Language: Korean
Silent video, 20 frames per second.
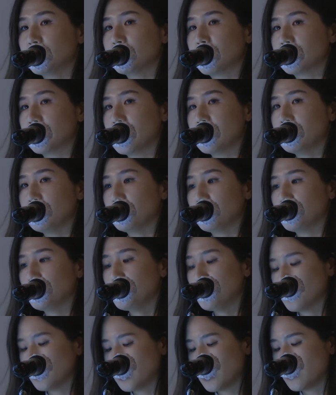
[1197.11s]

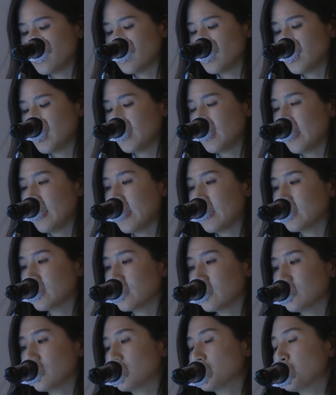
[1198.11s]
대상으로 전시에
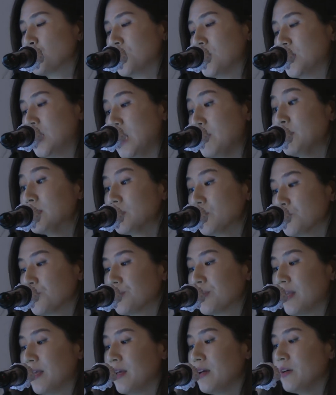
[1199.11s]
대한 그런 조사를
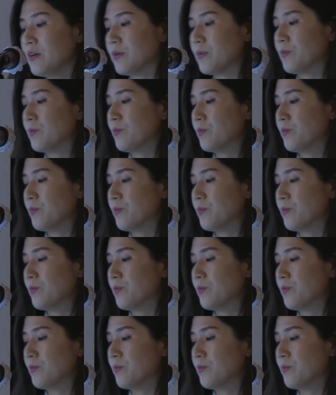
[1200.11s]
해봤었는데요.